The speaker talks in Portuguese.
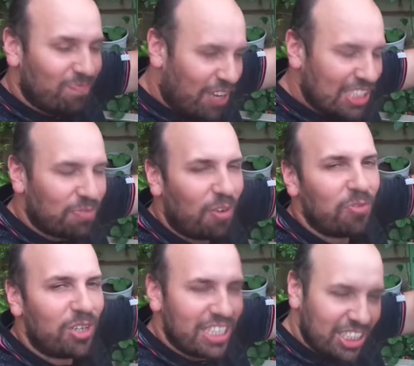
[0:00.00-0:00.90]
Faz o um
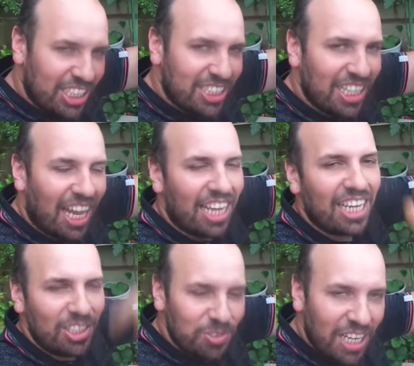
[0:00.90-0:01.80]
favor, deixa esse
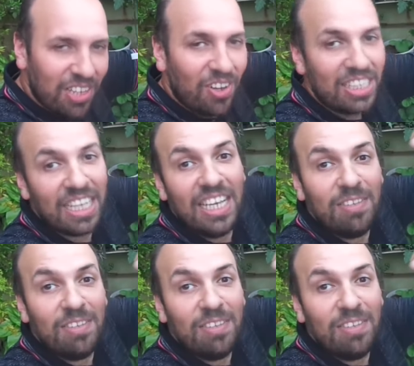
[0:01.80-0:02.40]
like, ajuda a nós.